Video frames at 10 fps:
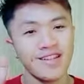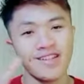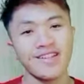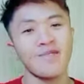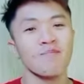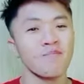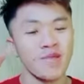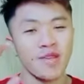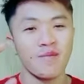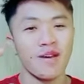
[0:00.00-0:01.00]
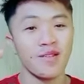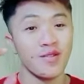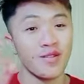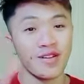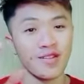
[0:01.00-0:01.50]
ya
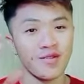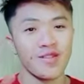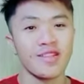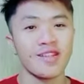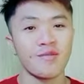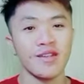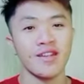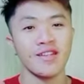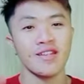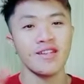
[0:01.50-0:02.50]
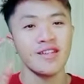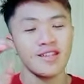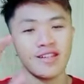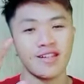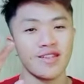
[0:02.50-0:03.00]
mandor atau fitter best
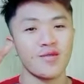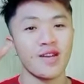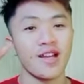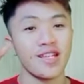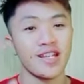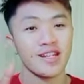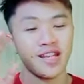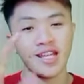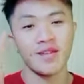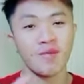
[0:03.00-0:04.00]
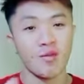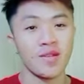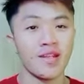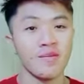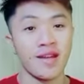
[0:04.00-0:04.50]
tergantung kalian kalian mau
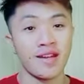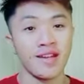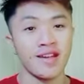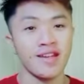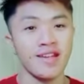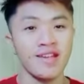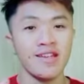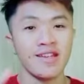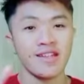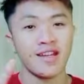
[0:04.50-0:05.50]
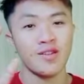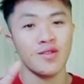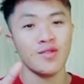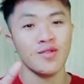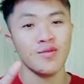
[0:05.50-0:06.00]
milih mana
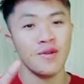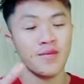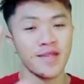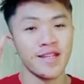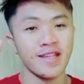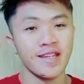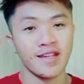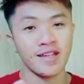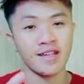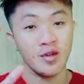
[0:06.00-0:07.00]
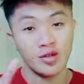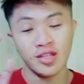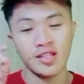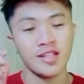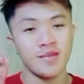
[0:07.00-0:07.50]
kalau mau milih yang udah
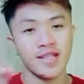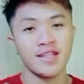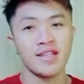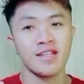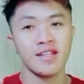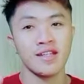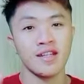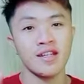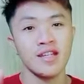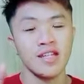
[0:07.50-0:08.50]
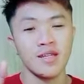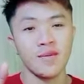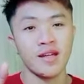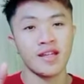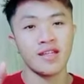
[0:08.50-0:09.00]
jadi masinis ya
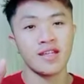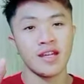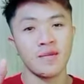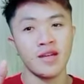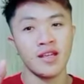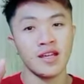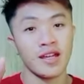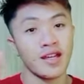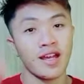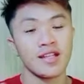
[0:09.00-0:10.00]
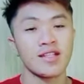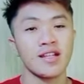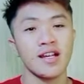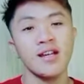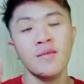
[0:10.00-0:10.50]
ibaratnya di kapal yang agak kecil
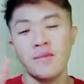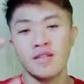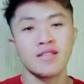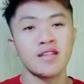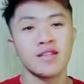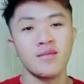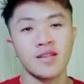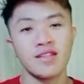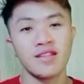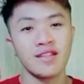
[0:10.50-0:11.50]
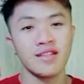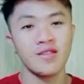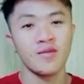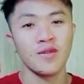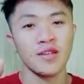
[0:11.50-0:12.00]
lah pasti jadi masinis di
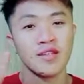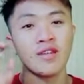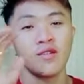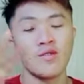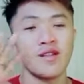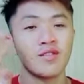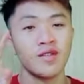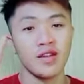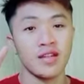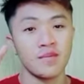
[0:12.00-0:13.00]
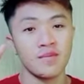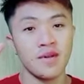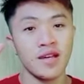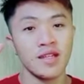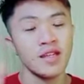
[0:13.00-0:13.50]
situ bes soalnya udah kelas 4
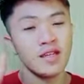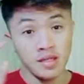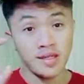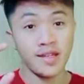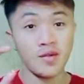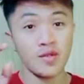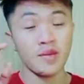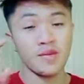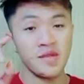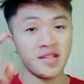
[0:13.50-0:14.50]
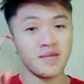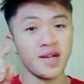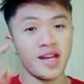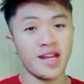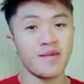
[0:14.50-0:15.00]
dan sudah memiliki
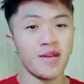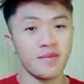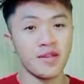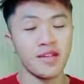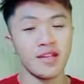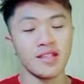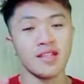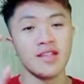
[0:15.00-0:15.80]
pengalaman bes